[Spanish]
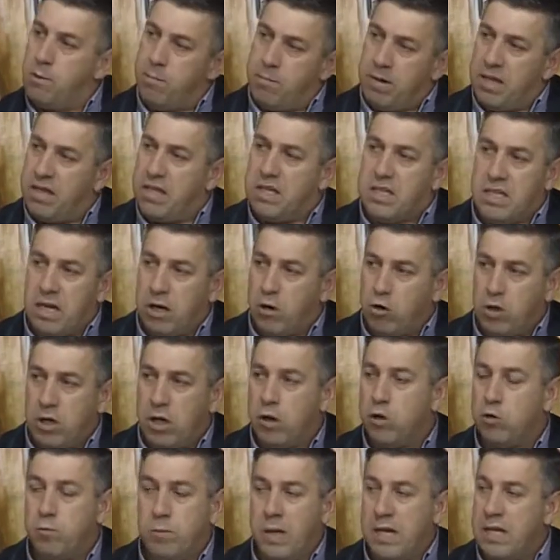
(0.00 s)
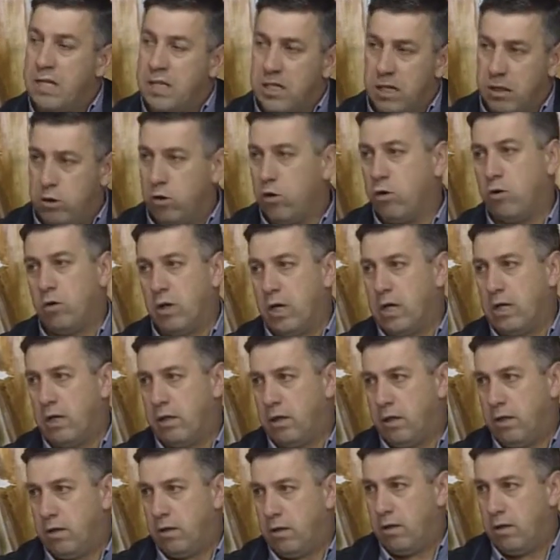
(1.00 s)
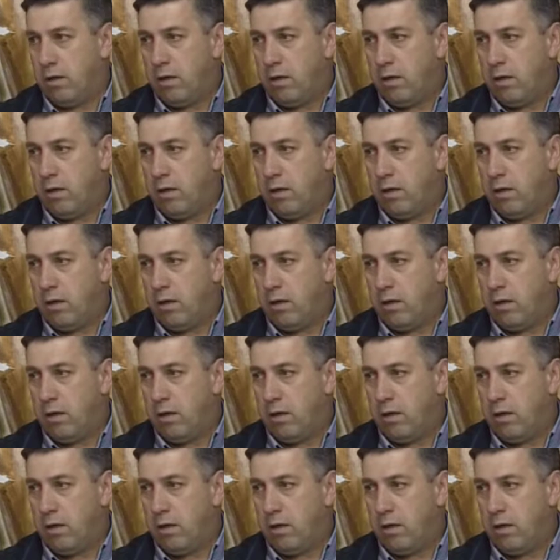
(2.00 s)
para desarrollar los planes en todo Galicia